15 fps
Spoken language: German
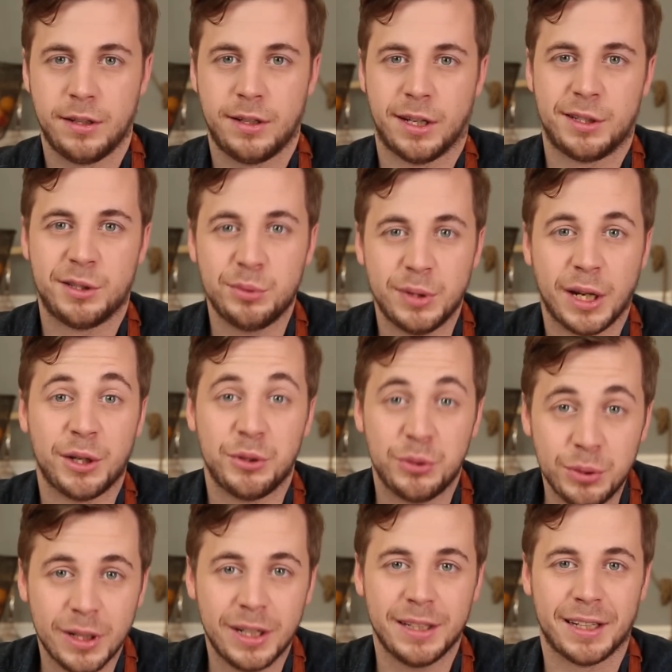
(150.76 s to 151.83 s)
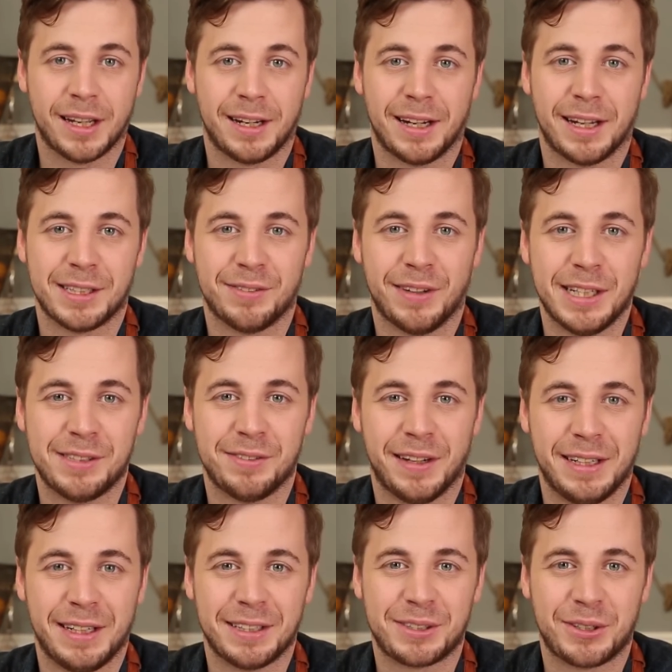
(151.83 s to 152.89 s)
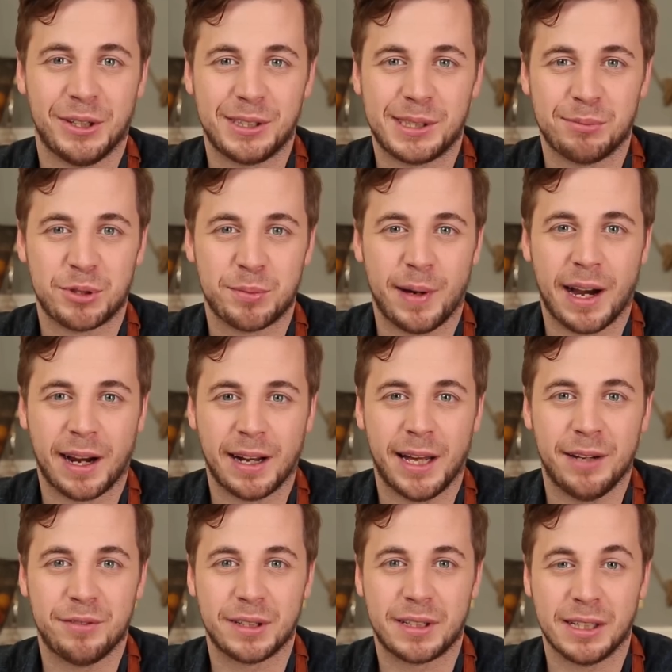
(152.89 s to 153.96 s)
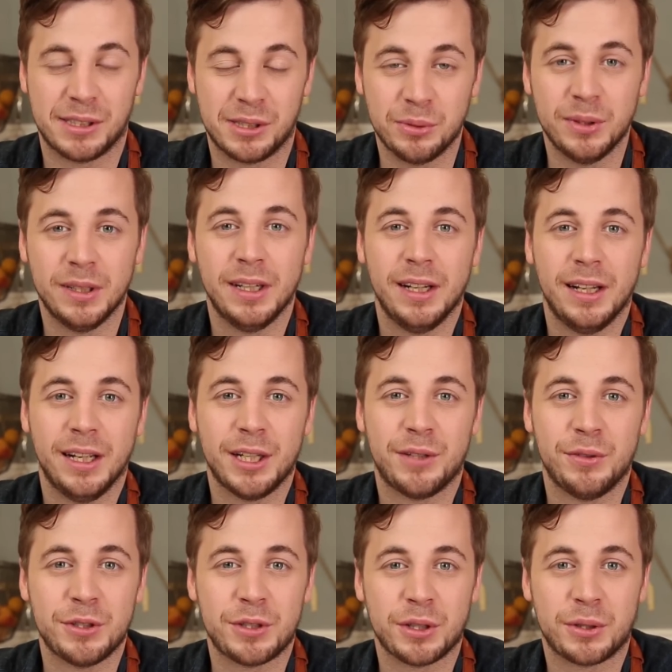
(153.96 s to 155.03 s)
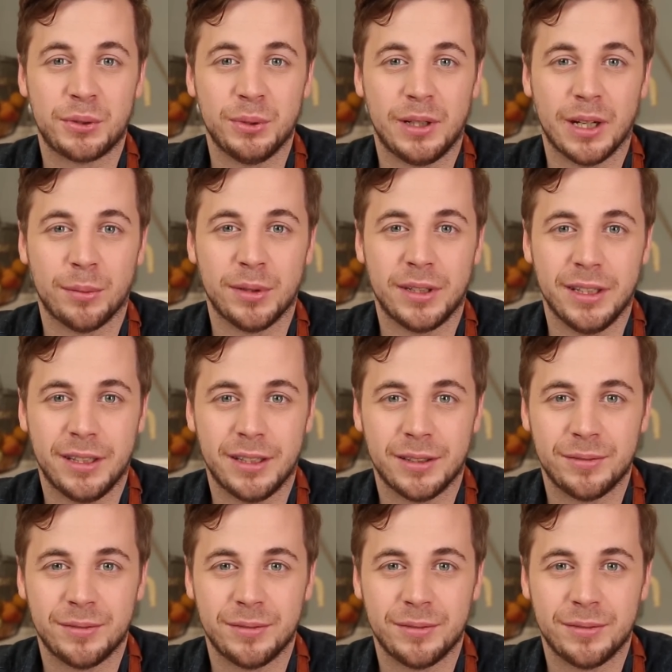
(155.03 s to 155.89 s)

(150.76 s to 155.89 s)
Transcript: Dazu natürlich ein Glas Weißwein, das gehört zum Spargel einfach dazu. Ich wünsche euch guten Appetit.